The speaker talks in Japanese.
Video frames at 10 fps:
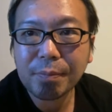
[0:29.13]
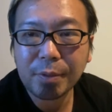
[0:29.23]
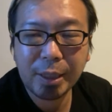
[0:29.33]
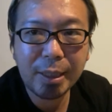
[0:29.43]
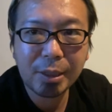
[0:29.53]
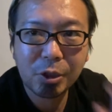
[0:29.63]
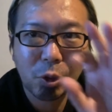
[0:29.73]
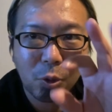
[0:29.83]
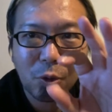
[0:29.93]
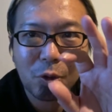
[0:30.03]
なんか
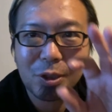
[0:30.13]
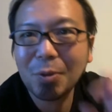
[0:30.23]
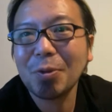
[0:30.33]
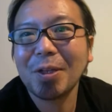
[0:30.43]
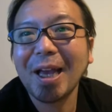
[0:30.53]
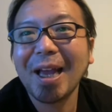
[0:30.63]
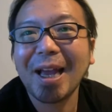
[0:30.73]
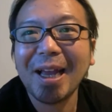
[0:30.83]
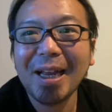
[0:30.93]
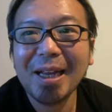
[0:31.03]
ちょっとしたこと
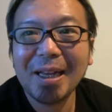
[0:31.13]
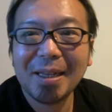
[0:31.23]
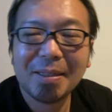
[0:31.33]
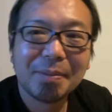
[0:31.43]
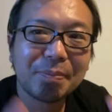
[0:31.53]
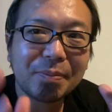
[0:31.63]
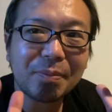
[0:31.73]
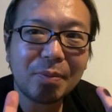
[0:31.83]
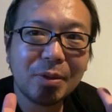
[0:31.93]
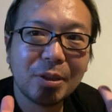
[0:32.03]
で、
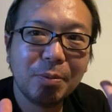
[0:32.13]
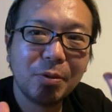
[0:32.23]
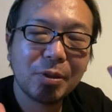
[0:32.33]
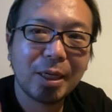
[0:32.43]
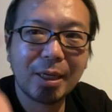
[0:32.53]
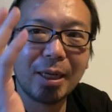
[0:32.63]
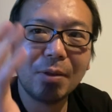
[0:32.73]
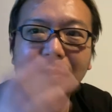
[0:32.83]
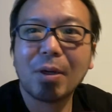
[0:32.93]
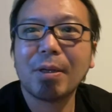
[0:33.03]
自分の血がガラッ
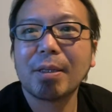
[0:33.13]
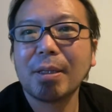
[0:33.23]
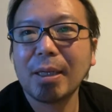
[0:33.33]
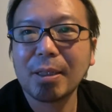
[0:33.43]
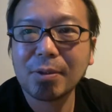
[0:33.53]
と変わって、